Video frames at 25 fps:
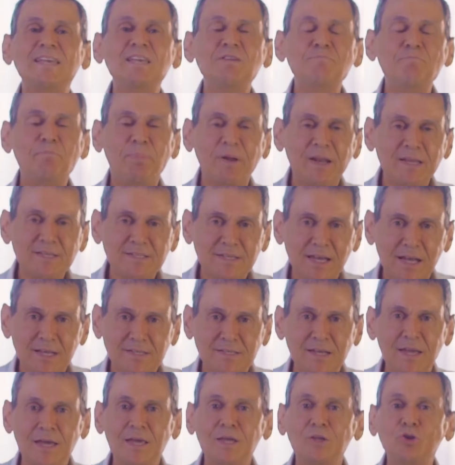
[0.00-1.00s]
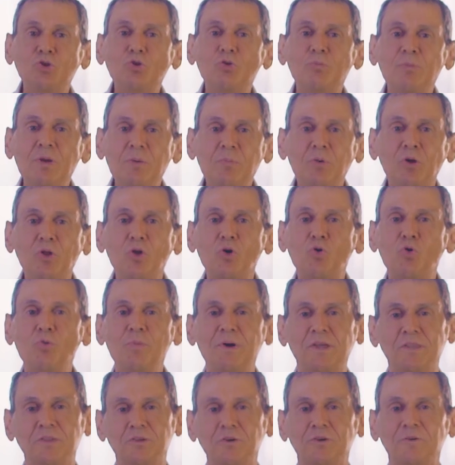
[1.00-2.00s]
impresas de un mismo
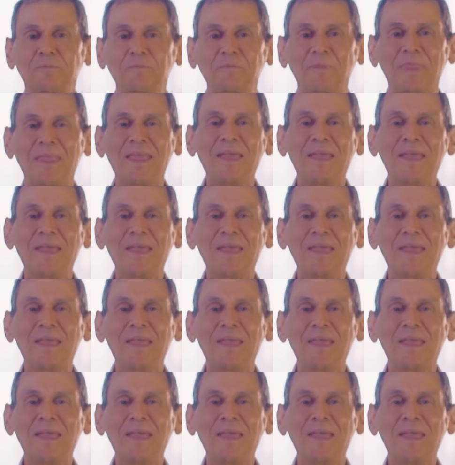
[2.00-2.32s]
documento.